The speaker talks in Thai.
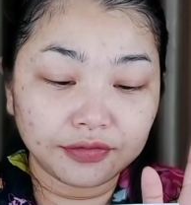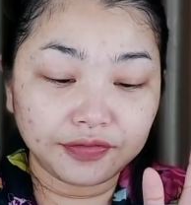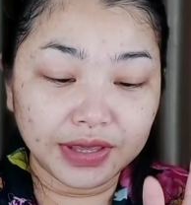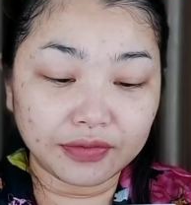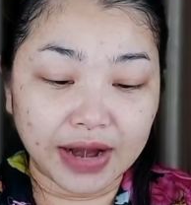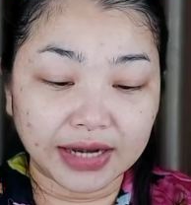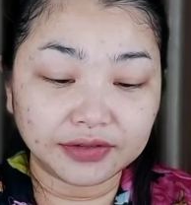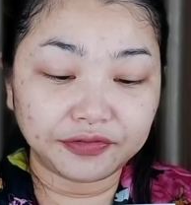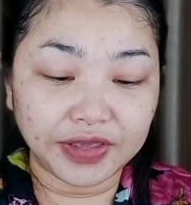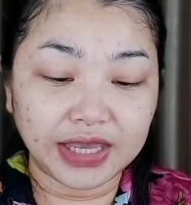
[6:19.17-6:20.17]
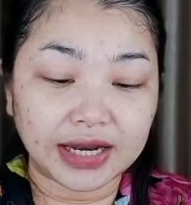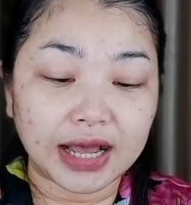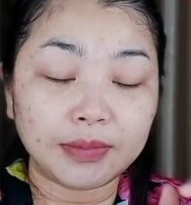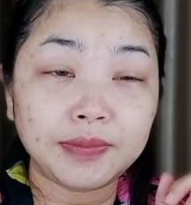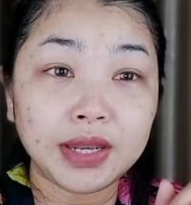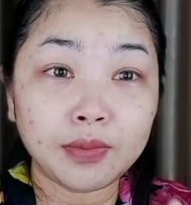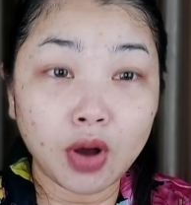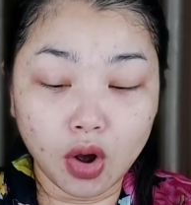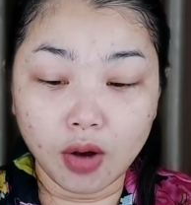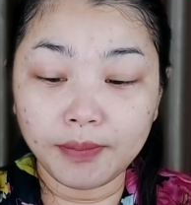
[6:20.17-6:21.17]
ฟรีแกรนด์ฟรีนะคะไม่มีน้ำห
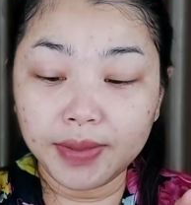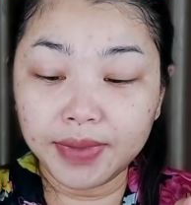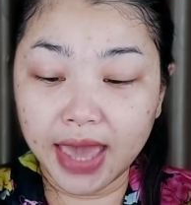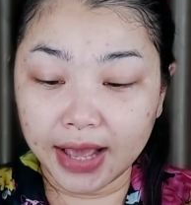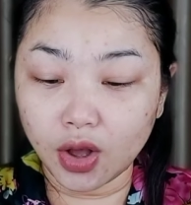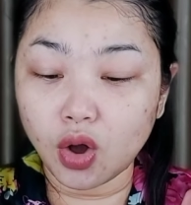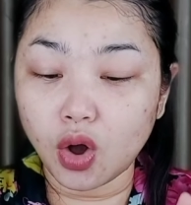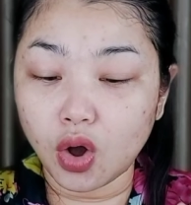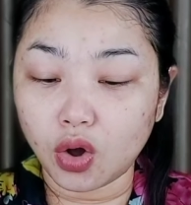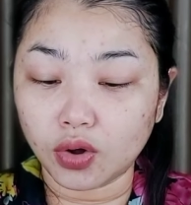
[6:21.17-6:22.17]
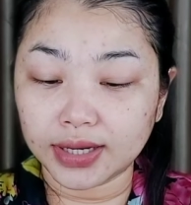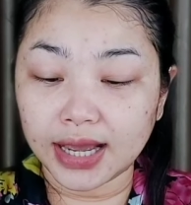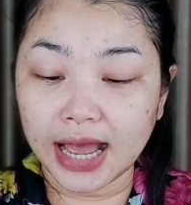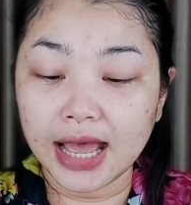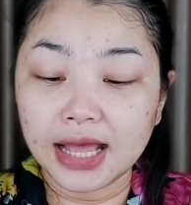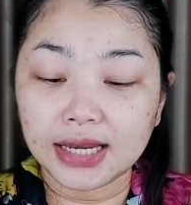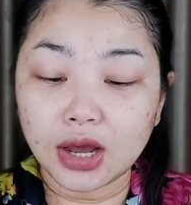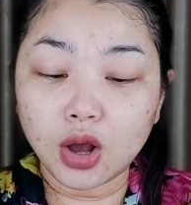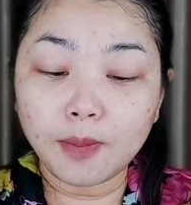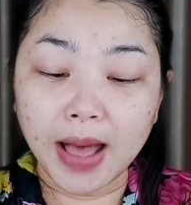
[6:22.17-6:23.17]
อมไม่มีแอลกอฮอล์นะคะแล้
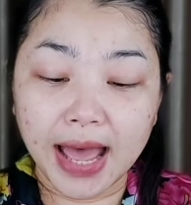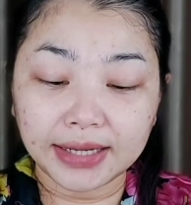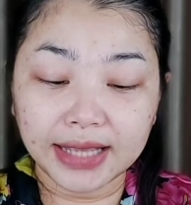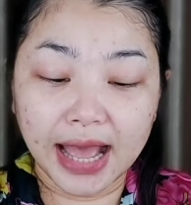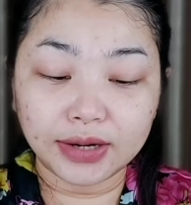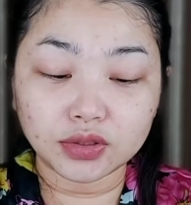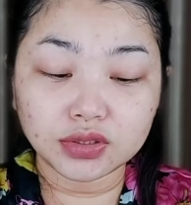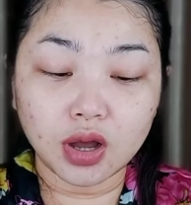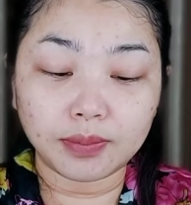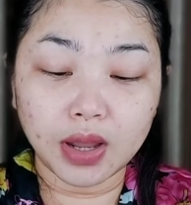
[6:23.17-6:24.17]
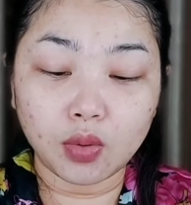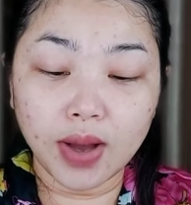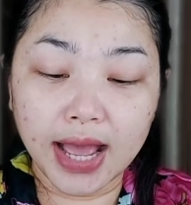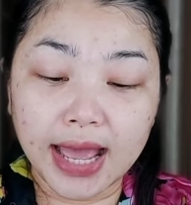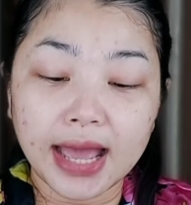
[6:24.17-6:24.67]
วก็ผ่านการทดสอบแล้วว่า